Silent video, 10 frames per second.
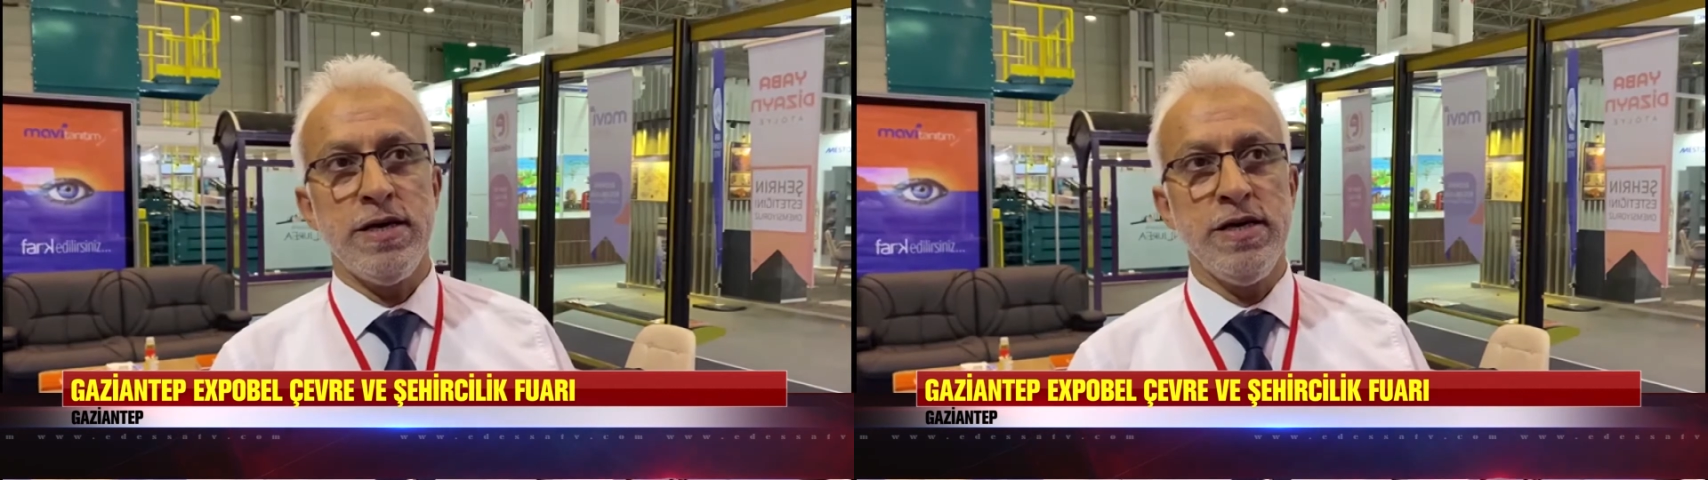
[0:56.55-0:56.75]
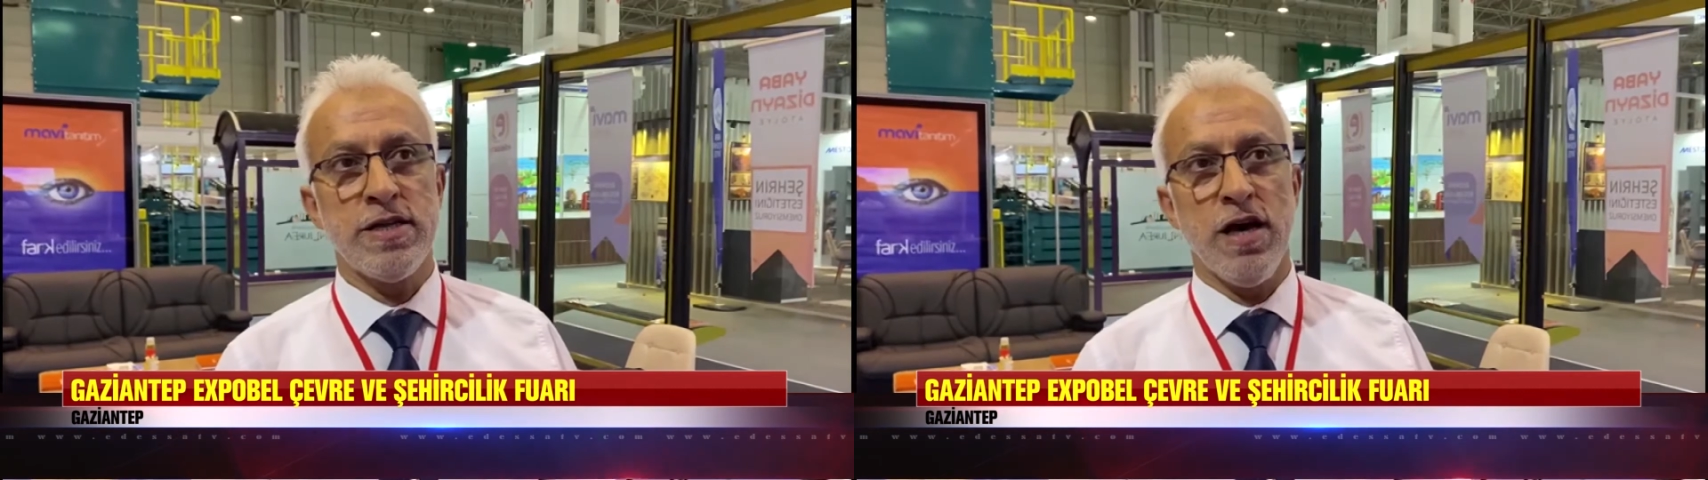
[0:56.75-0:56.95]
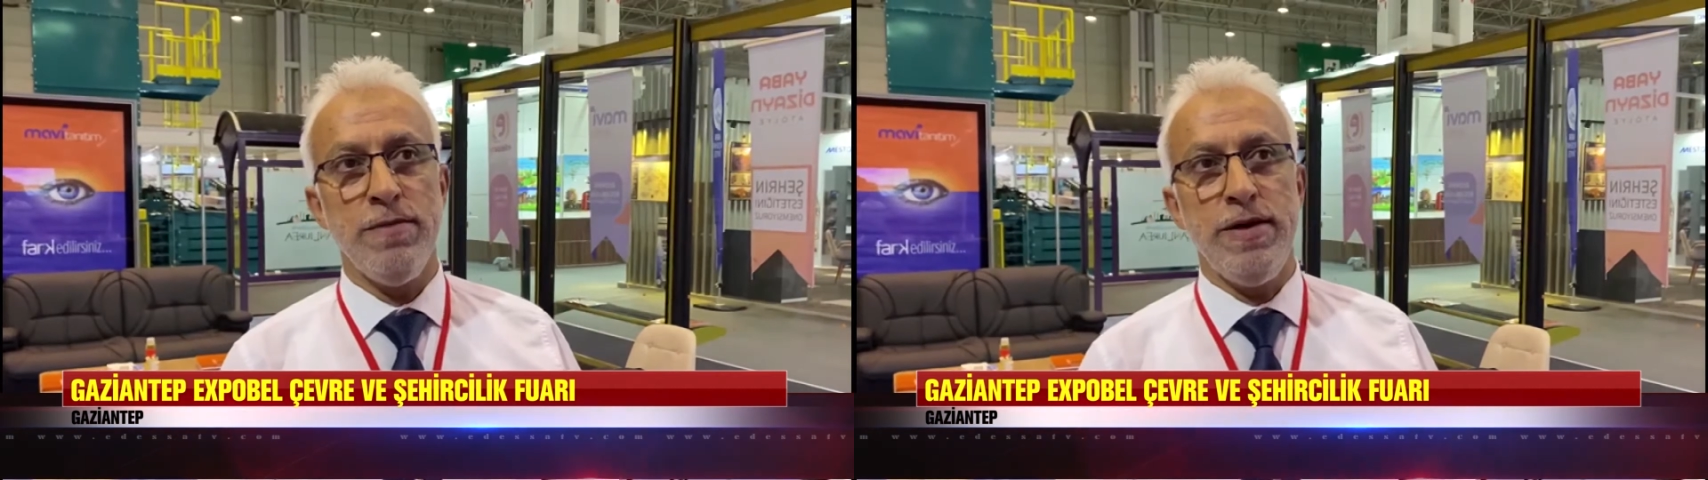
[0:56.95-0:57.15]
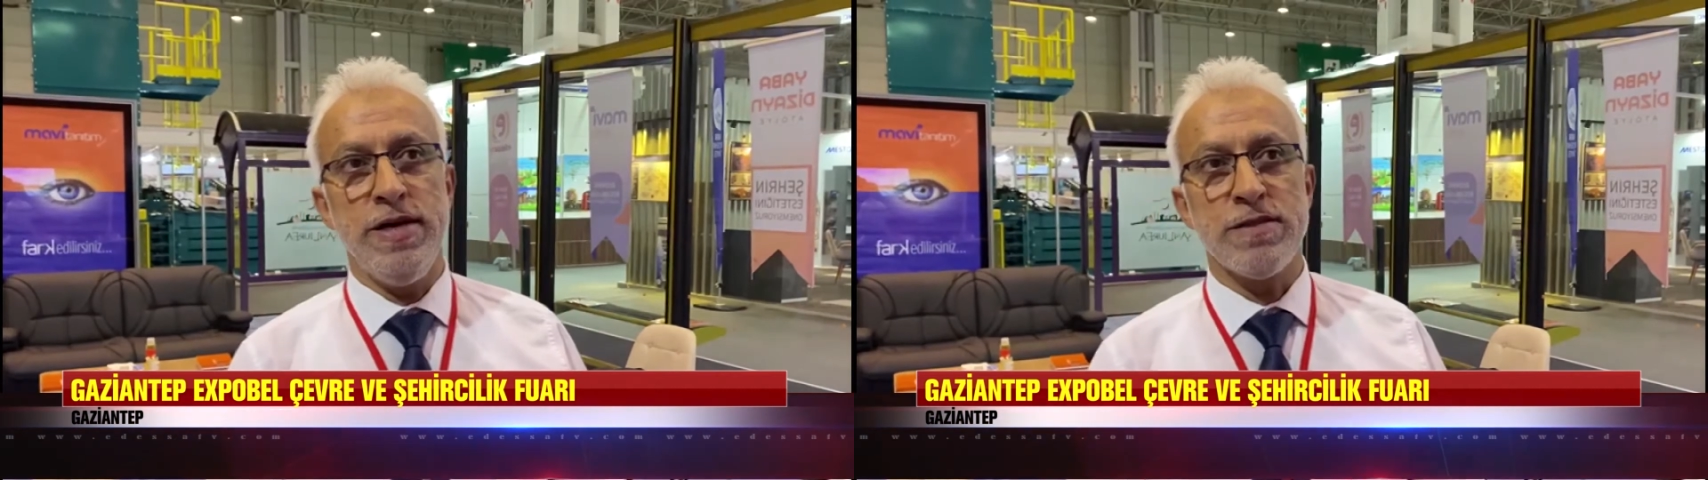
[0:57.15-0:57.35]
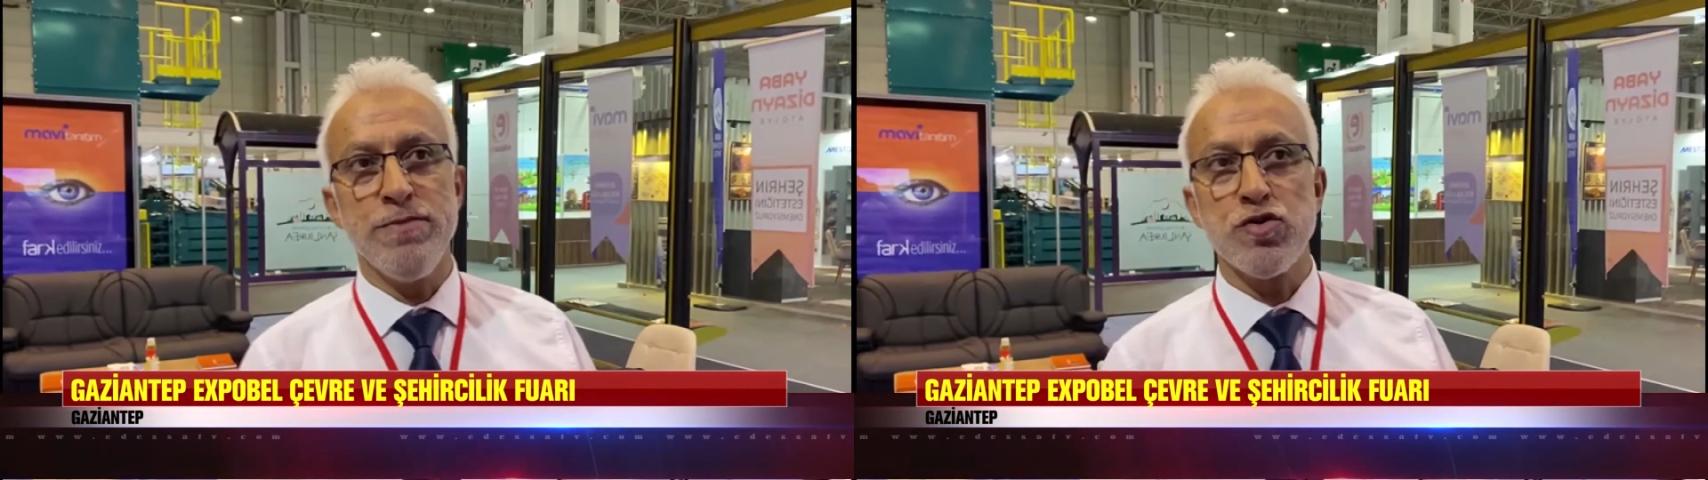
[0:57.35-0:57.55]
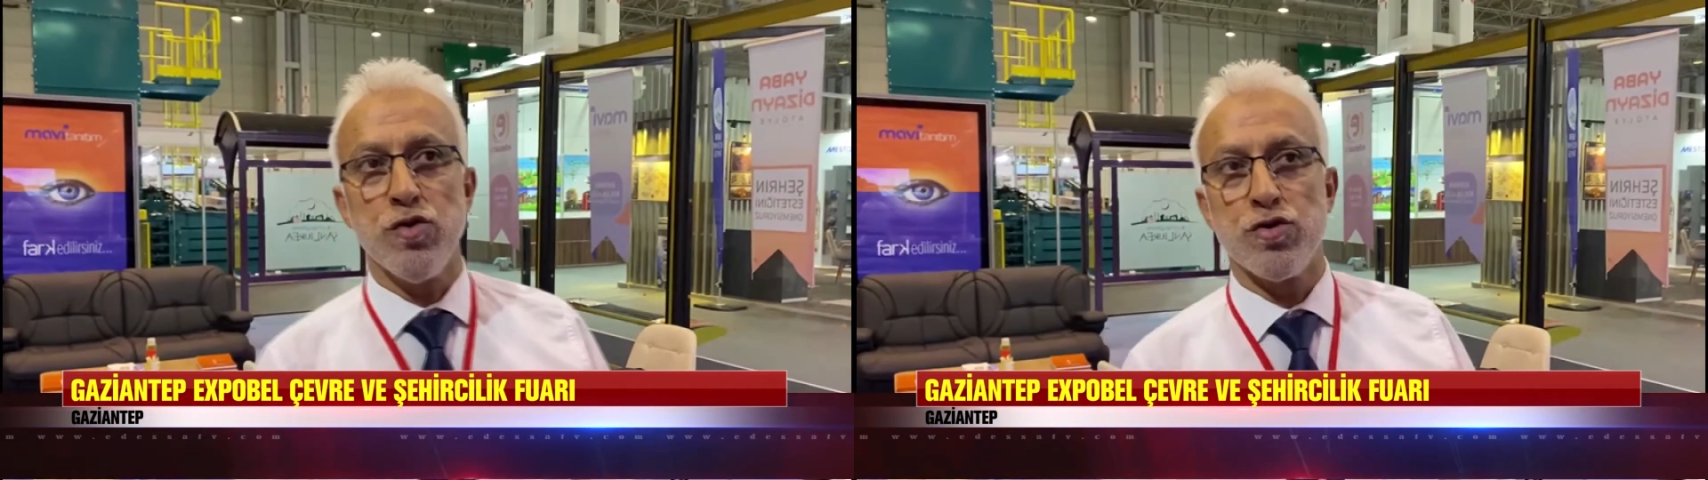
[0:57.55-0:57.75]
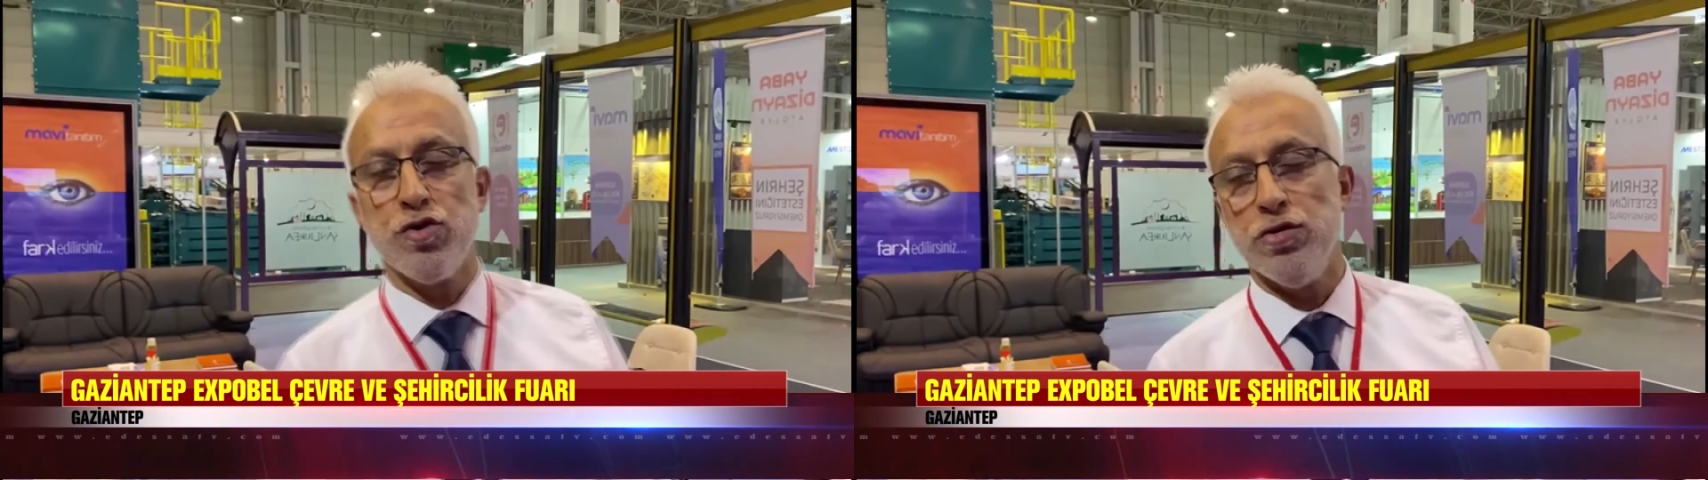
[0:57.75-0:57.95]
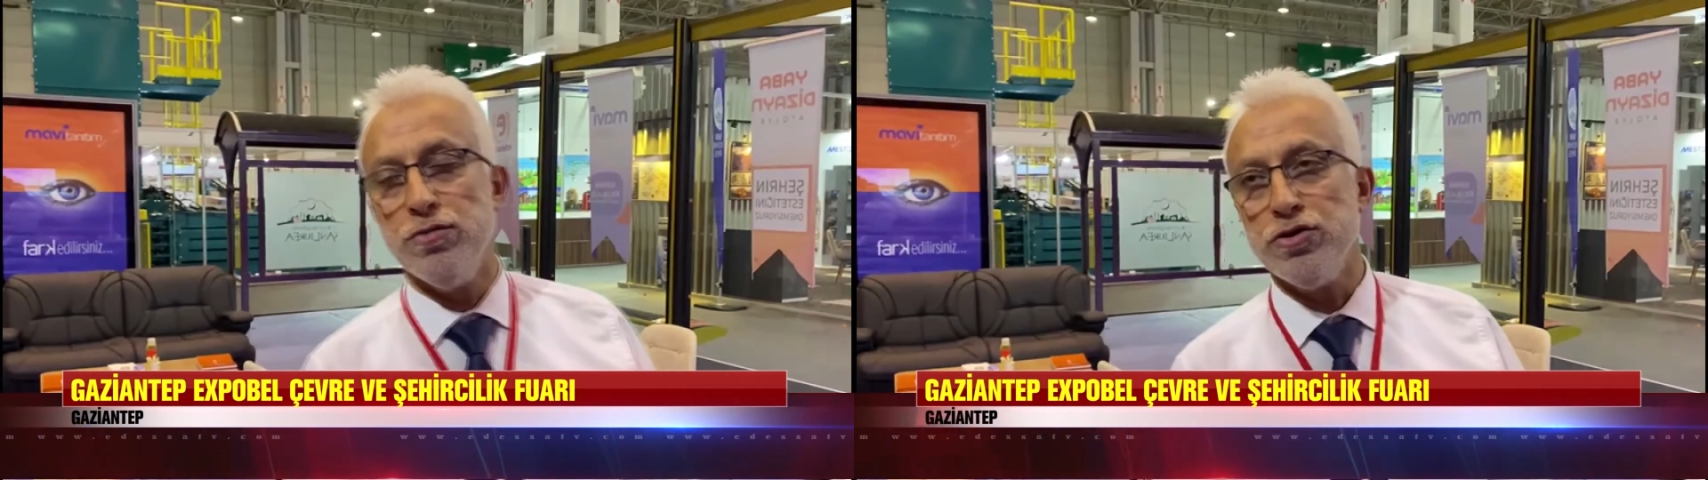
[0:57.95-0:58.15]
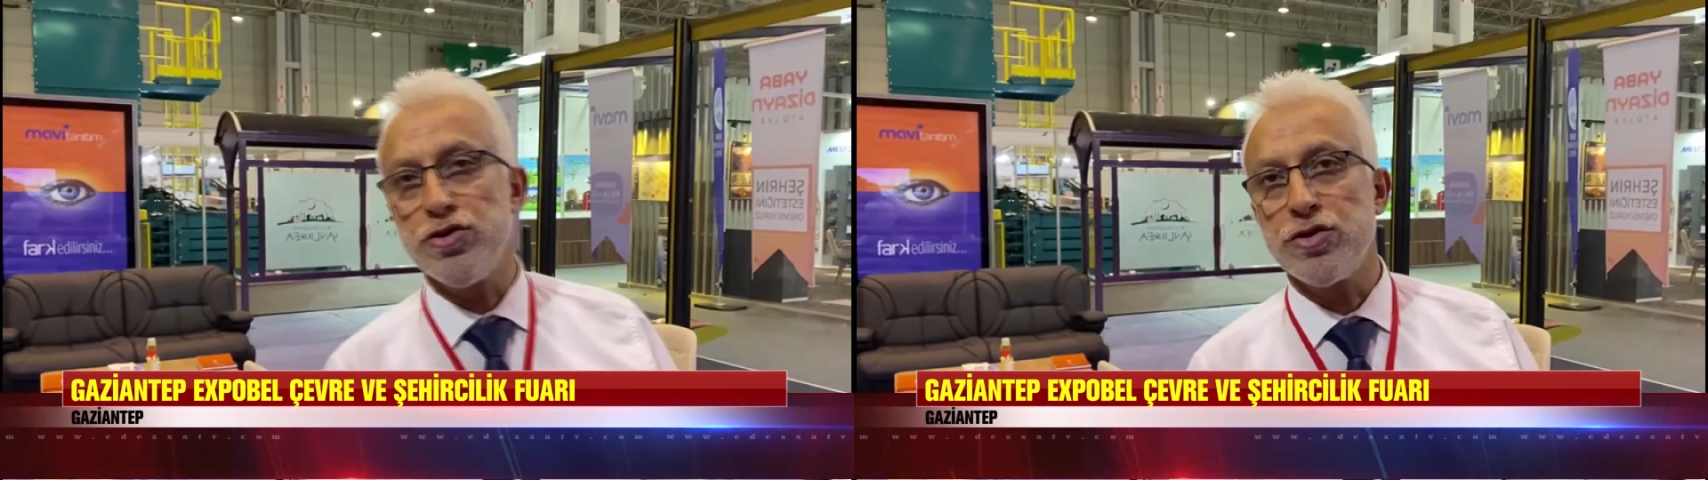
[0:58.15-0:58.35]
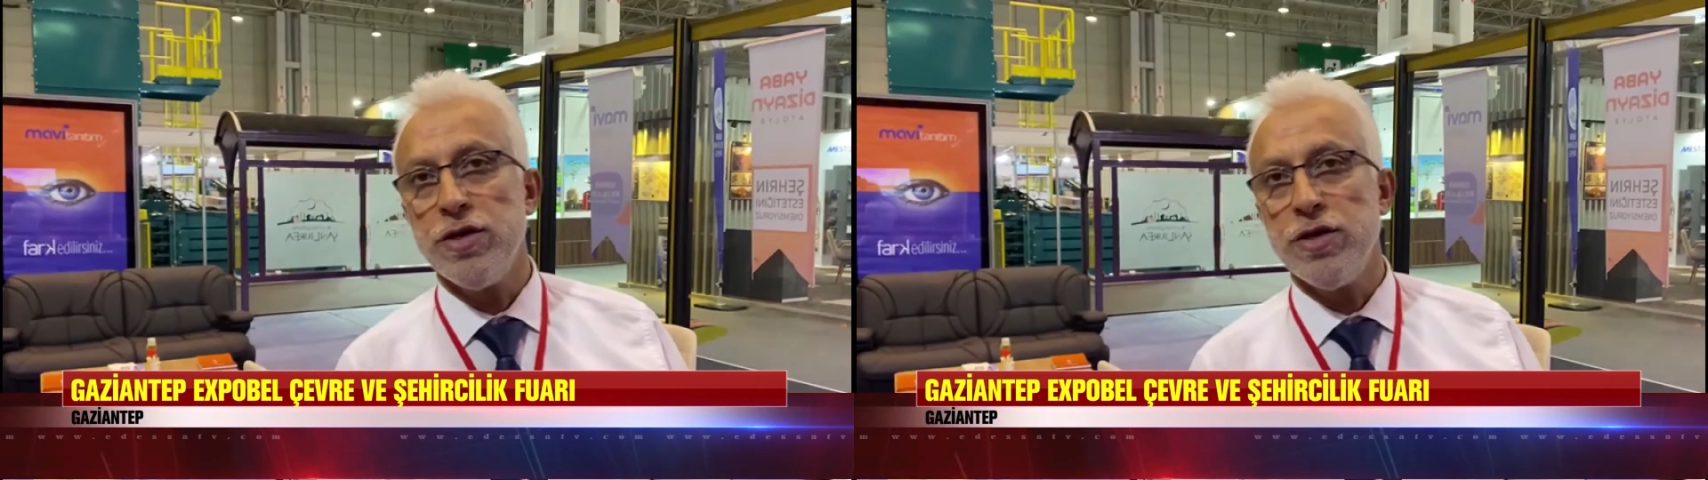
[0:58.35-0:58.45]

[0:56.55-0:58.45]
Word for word: hitap etmiş olduğumuz